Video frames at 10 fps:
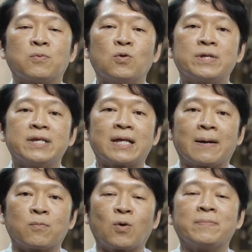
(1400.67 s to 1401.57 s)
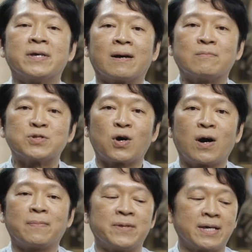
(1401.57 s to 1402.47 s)
ผู้ที่ทำความดีความช
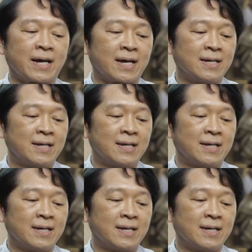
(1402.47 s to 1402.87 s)
อบเนี่ย